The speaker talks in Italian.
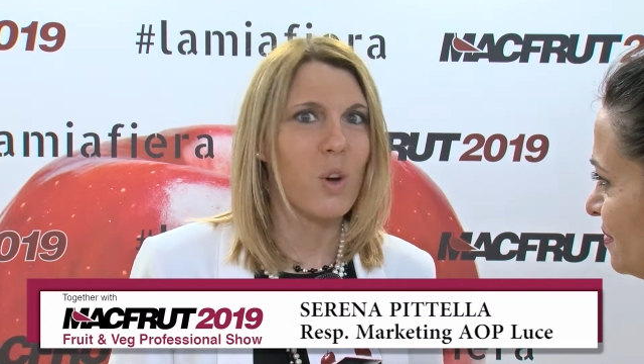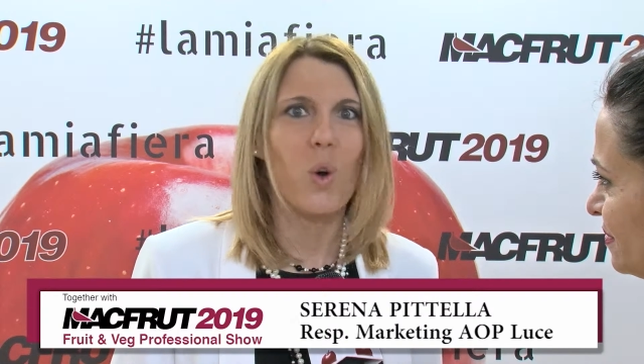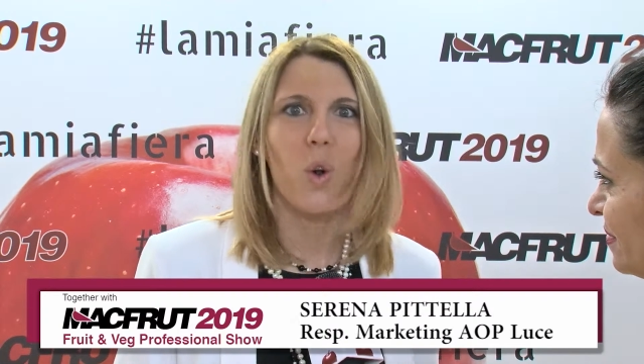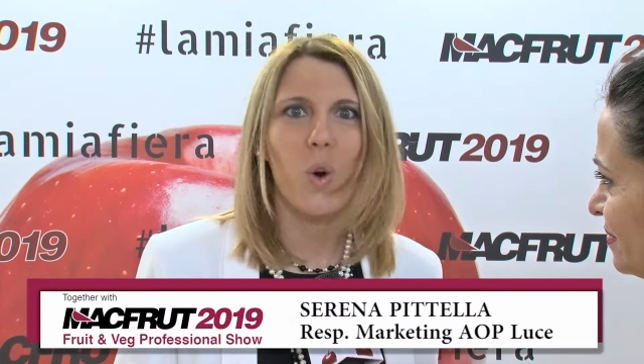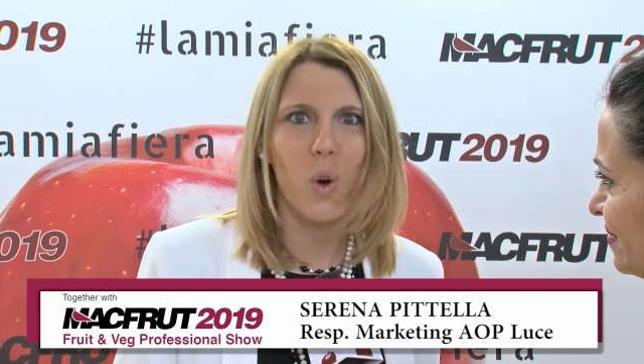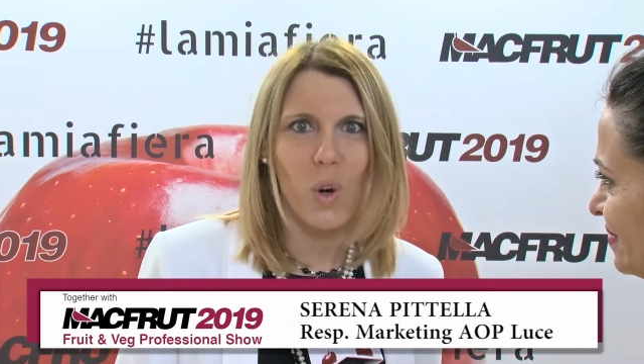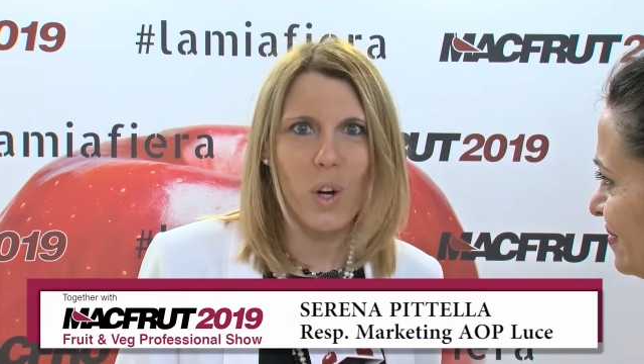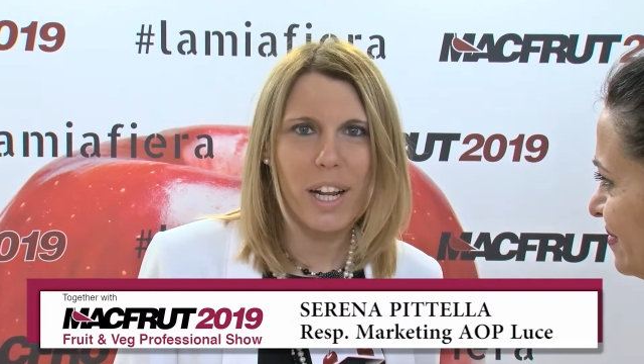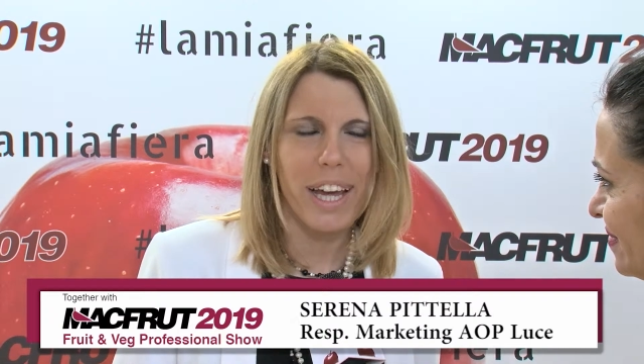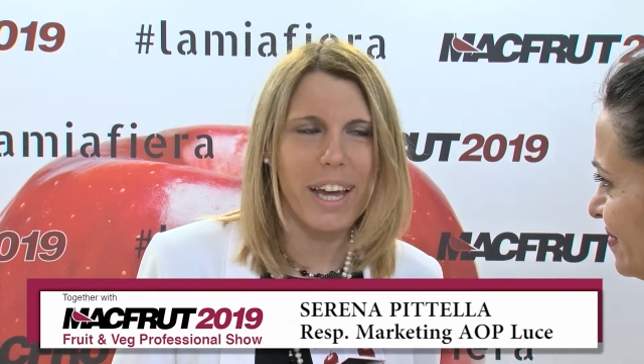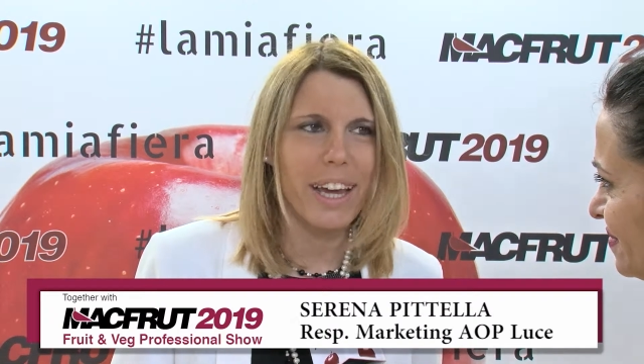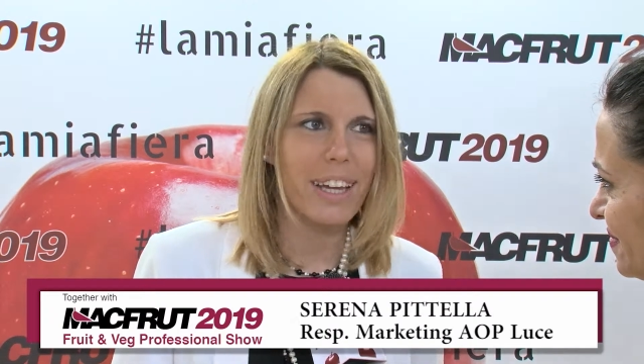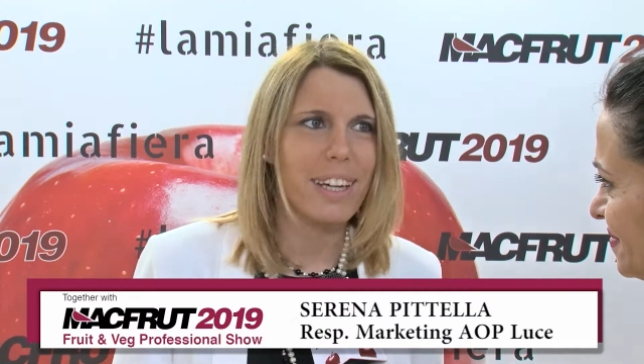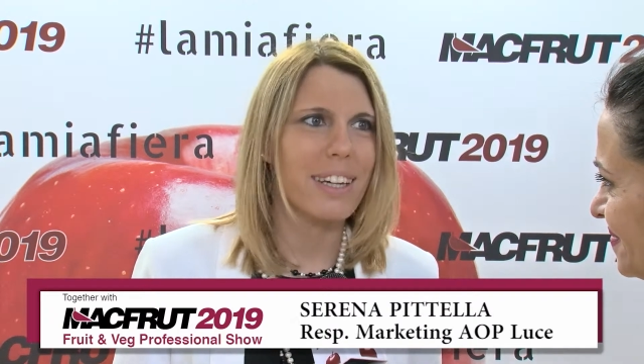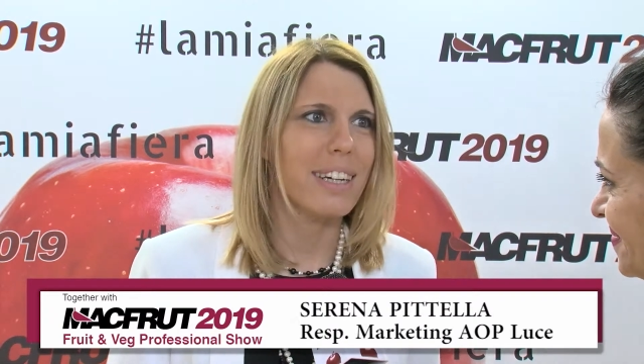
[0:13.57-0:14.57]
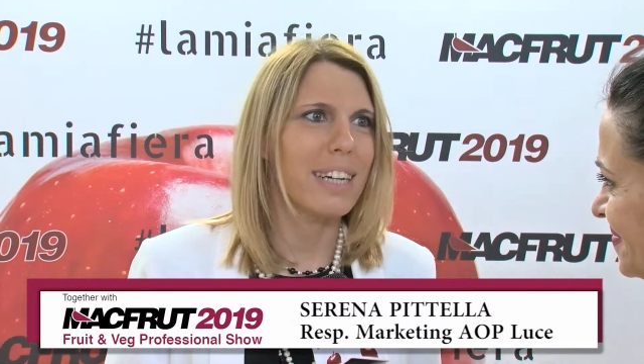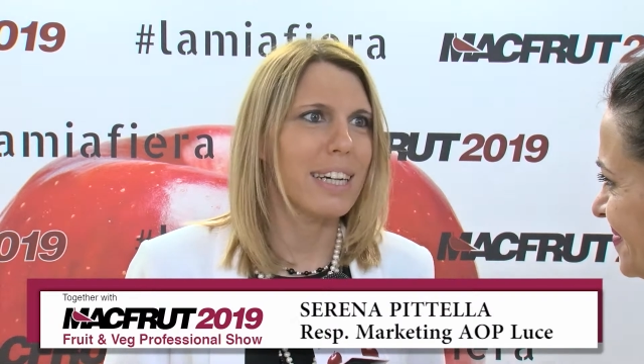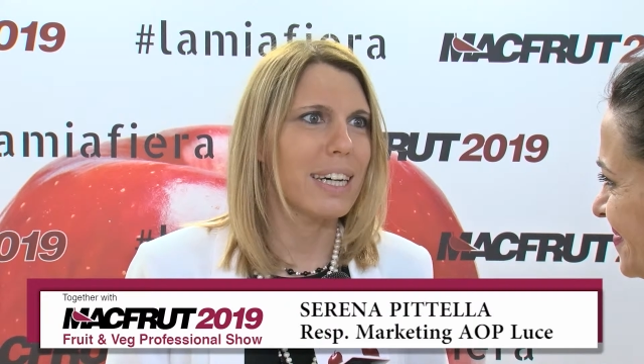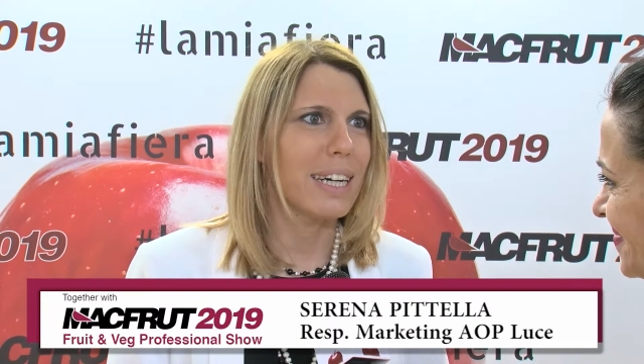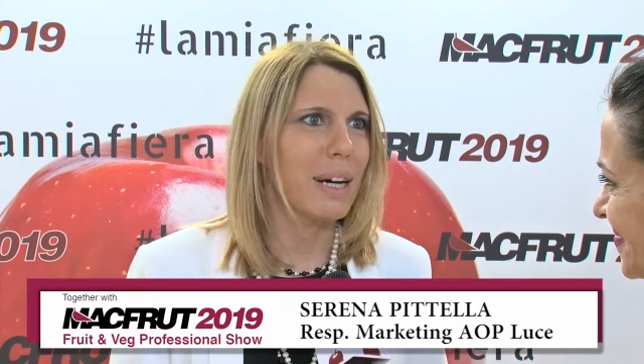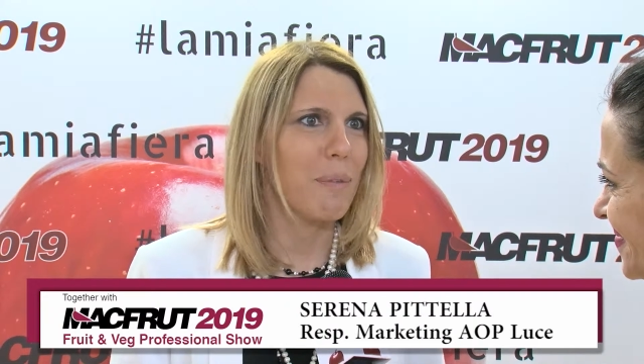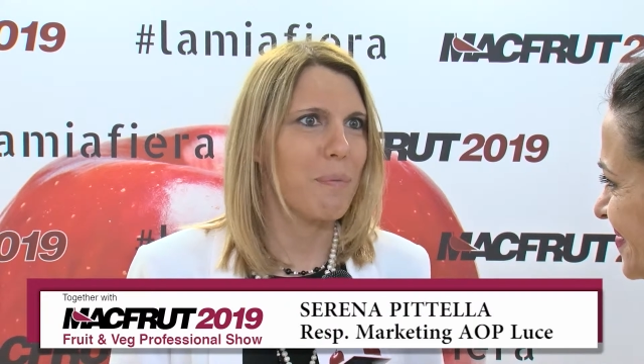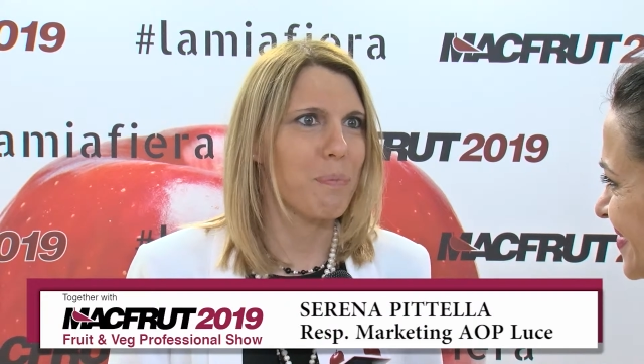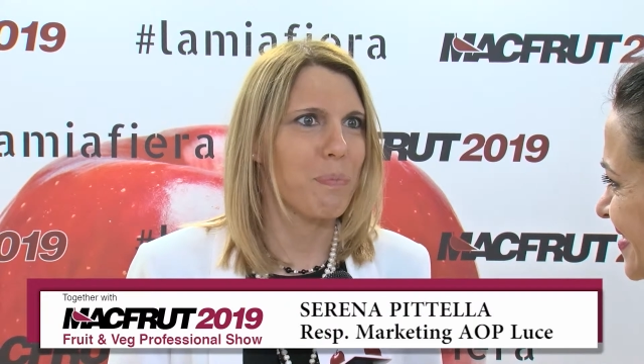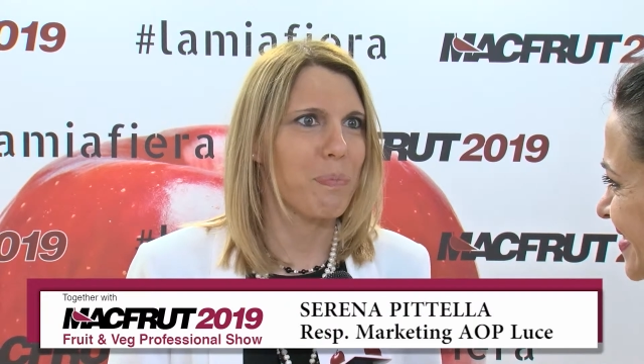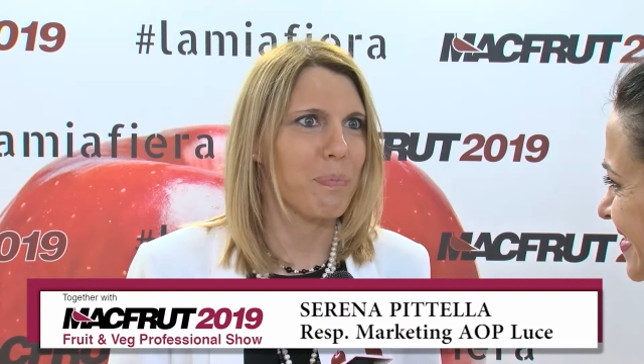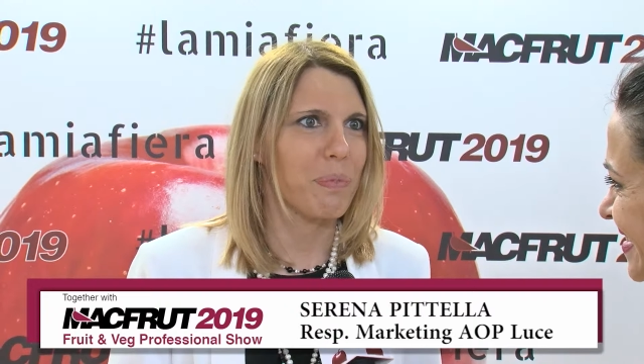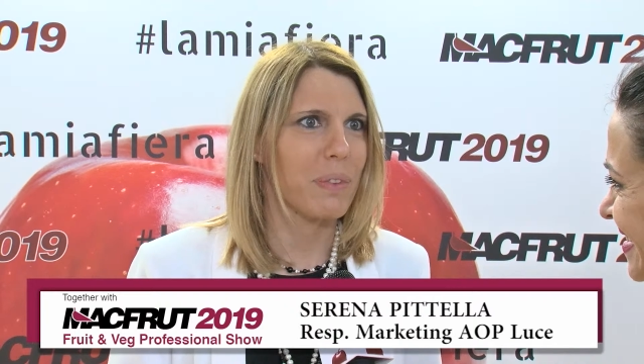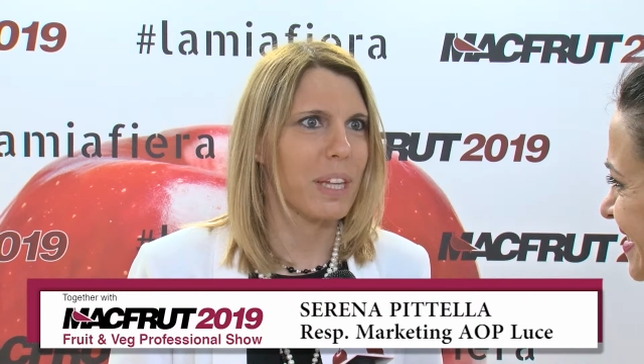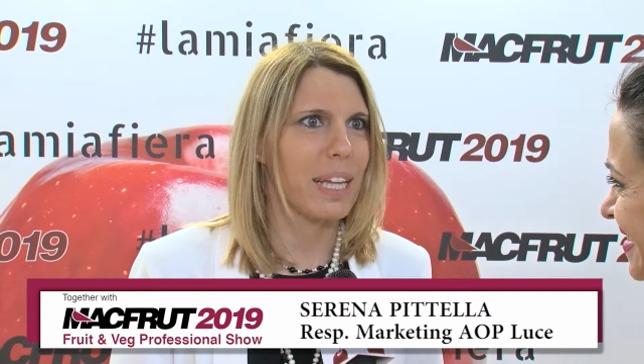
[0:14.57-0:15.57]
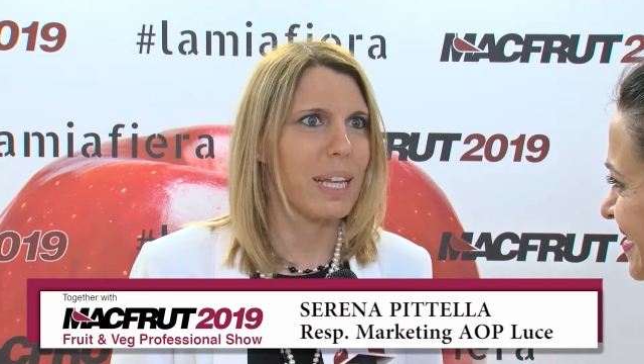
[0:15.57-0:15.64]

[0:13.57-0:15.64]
colore, ehm,